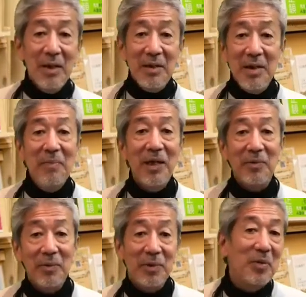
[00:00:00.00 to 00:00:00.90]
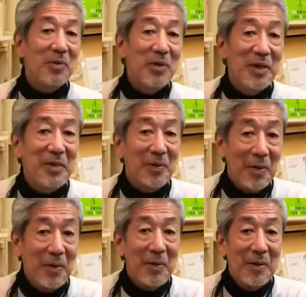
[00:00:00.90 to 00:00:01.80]
今の日本人の
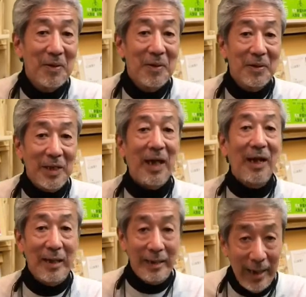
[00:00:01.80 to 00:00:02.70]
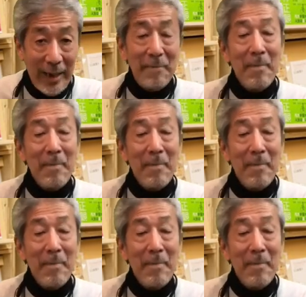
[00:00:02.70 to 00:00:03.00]
作家で、